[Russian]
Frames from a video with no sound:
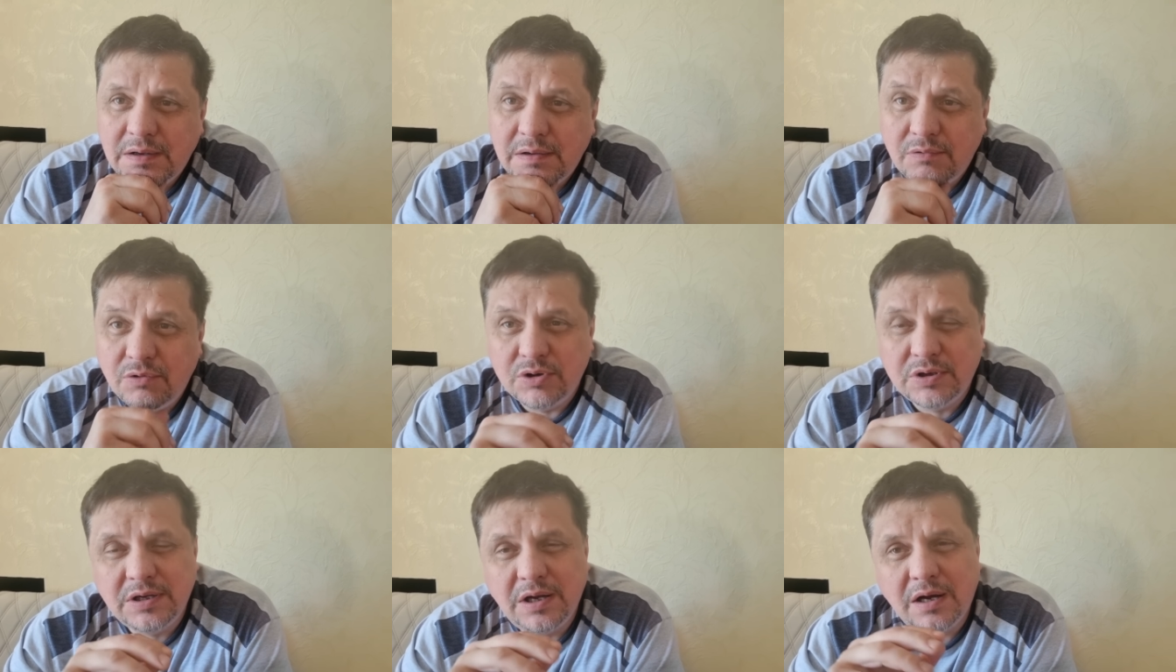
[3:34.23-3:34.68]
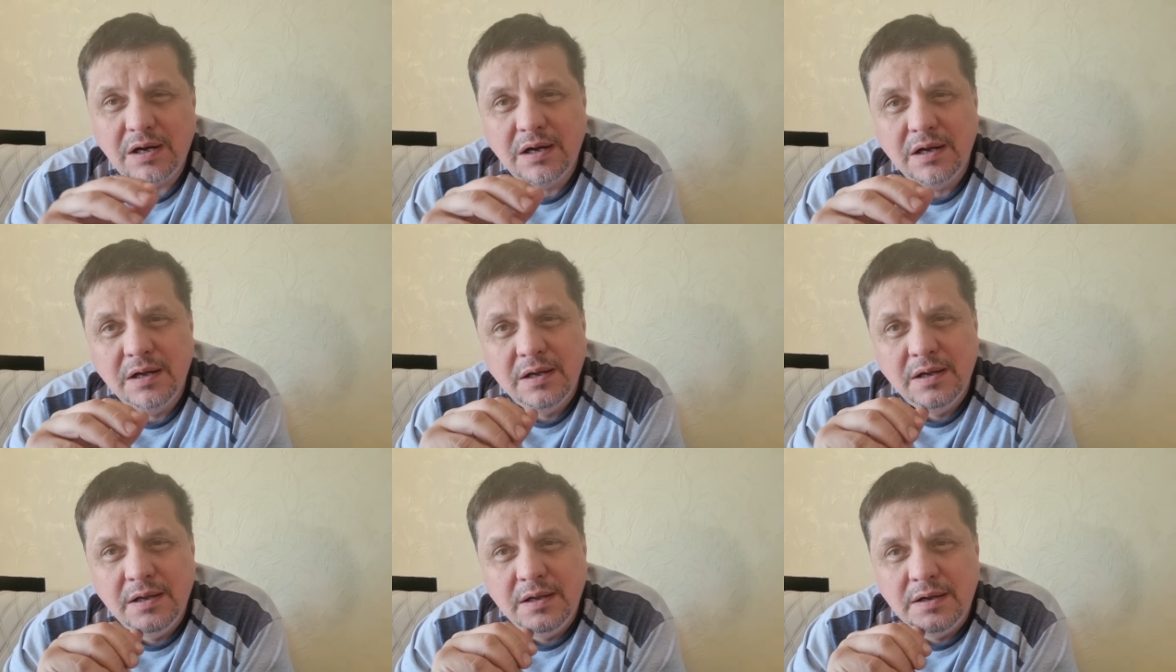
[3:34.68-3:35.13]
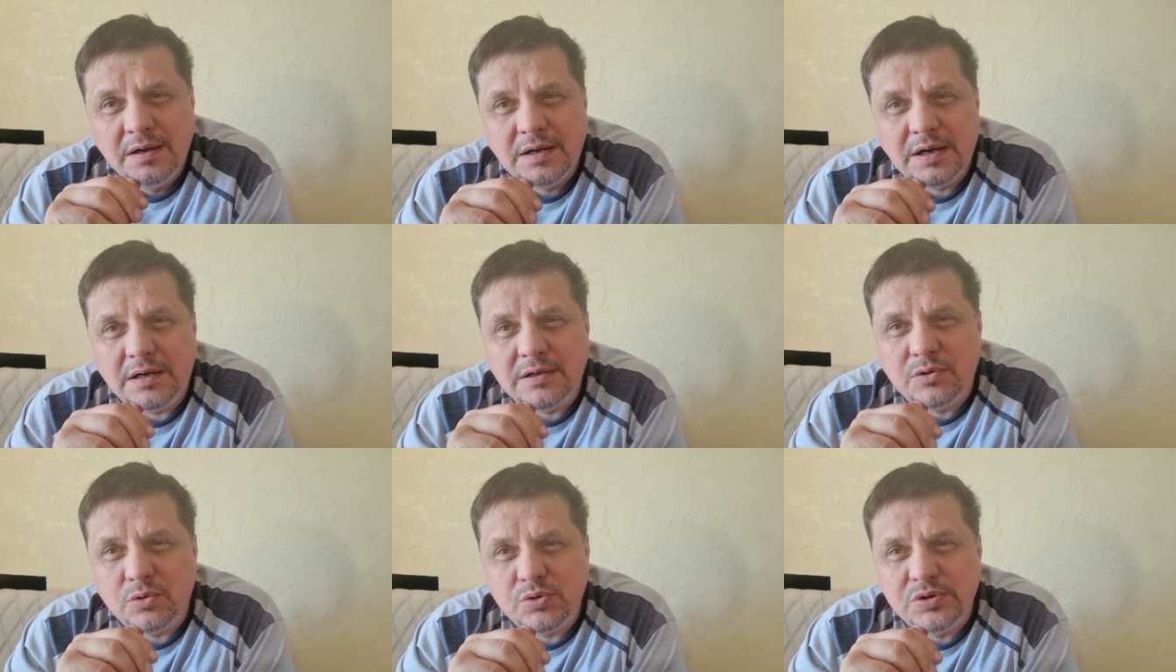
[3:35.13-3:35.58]
Вот как,
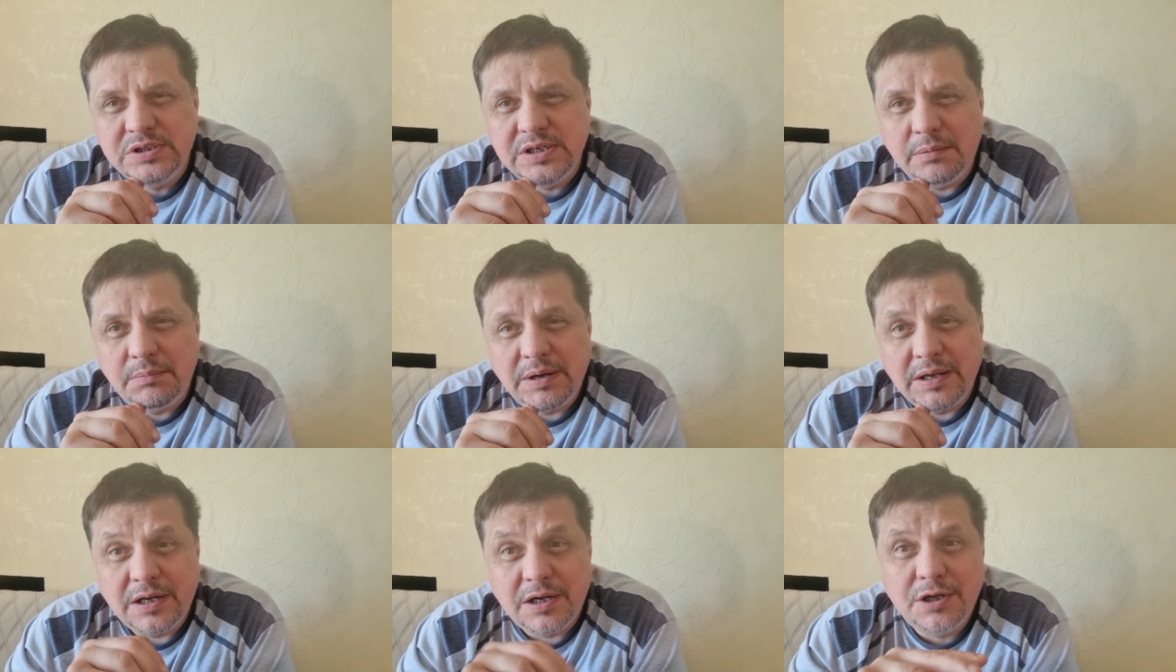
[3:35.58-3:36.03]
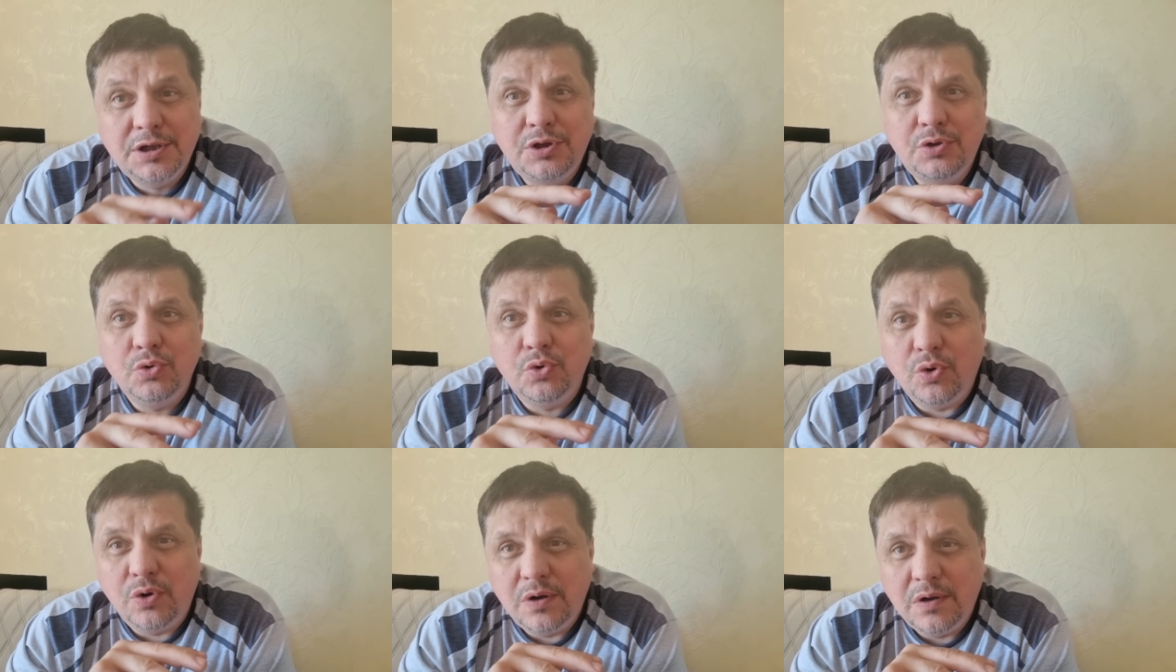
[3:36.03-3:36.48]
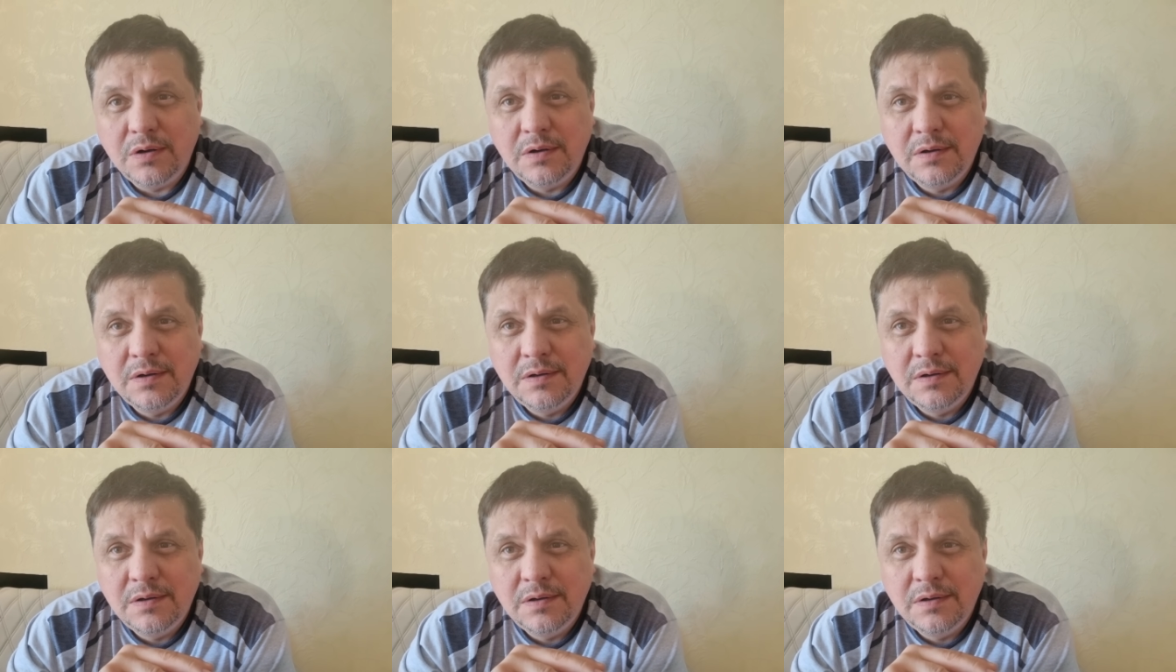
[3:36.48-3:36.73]
как друзья мои, кто,